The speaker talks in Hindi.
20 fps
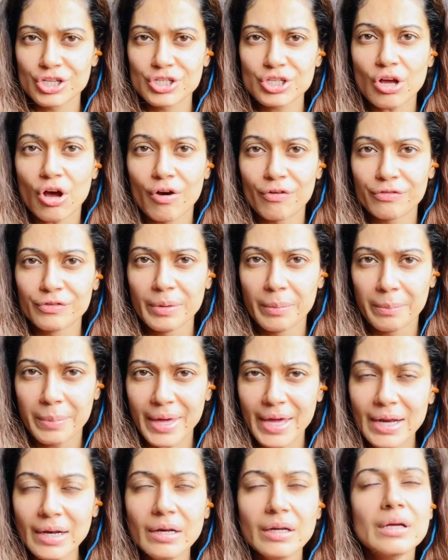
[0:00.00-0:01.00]
ऑफ द
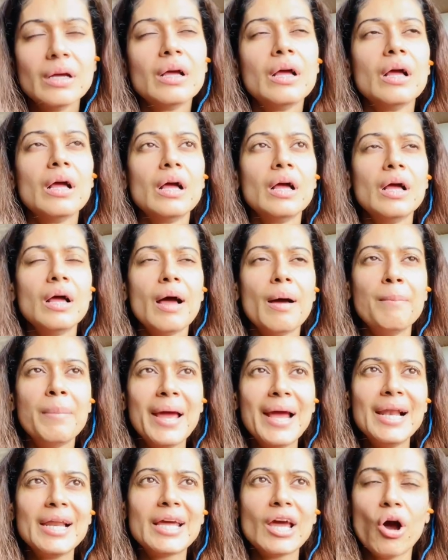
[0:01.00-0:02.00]
बेल
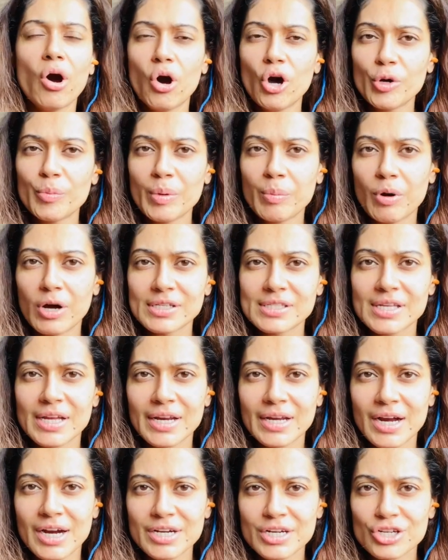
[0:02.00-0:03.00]
बेल के और भी बहुत सारे
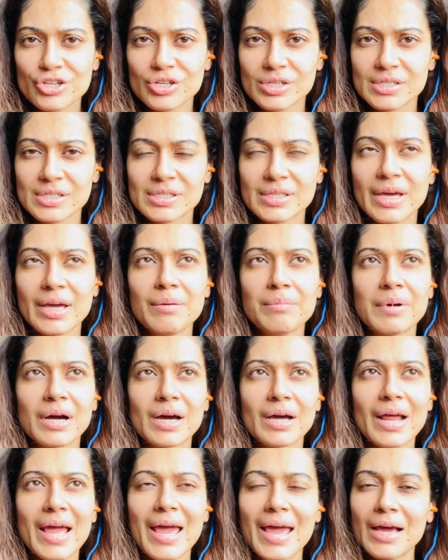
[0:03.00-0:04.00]
कंडीशंस थे
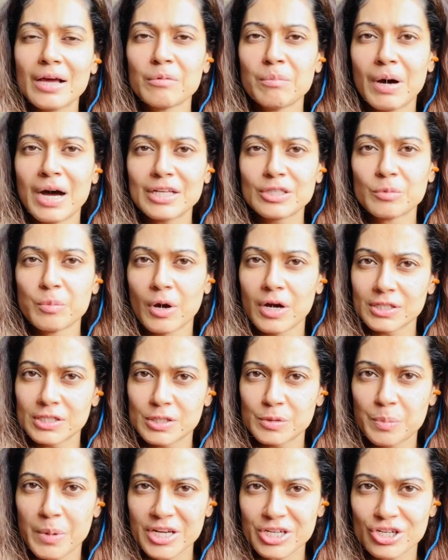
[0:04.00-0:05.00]
मगर एक बात बहुत
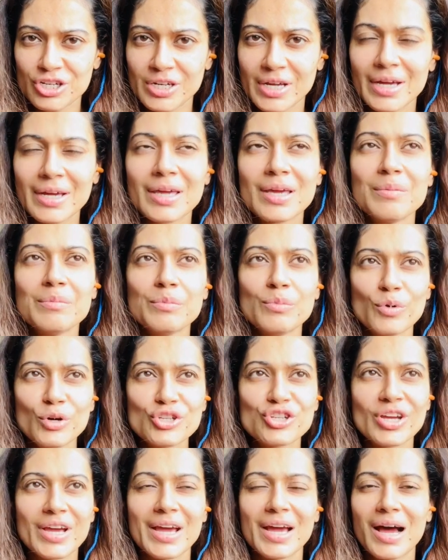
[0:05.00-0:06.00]
स्पष्ट है कि
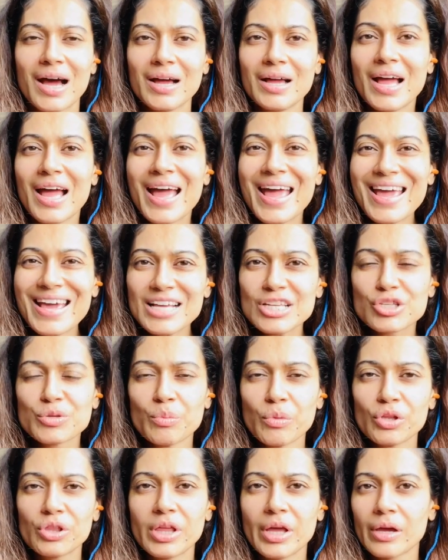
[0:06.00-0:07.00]
मुझे इस
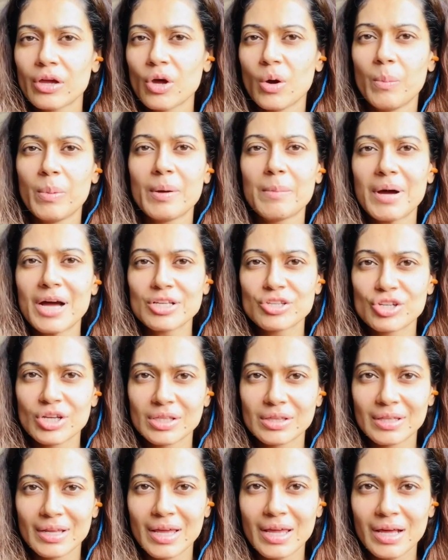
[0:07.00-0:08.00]
मुद्दे के ऊपर
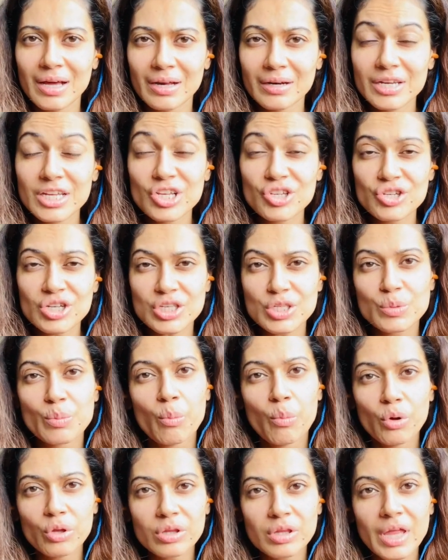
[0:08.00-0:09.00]
बातचीत नहीं करनी जिस
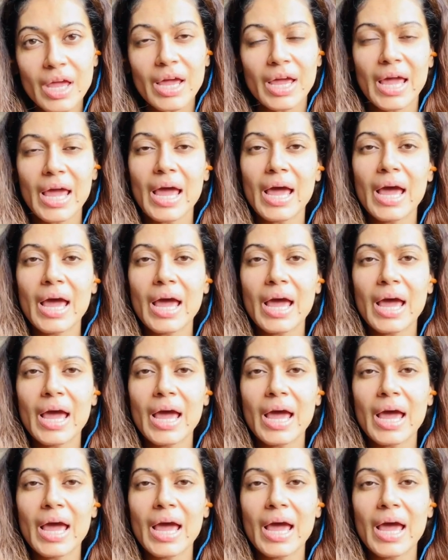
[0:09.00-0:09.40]
मुद्दे के